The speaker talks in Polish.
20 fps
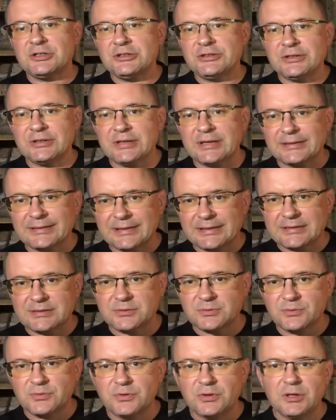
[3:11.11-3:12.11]
i tyle
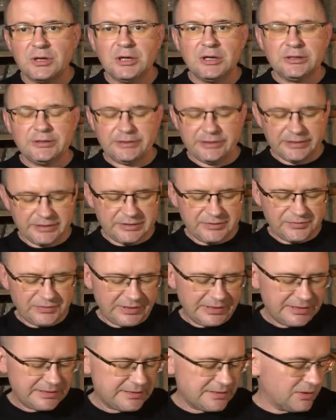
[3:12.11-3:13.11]
tekstów nie
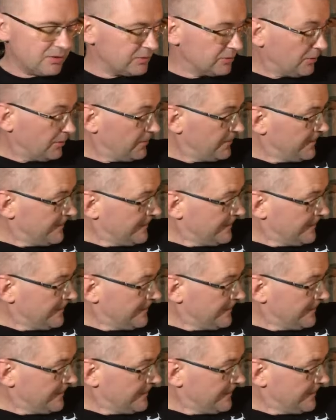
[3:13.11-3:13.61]
stwierdzono.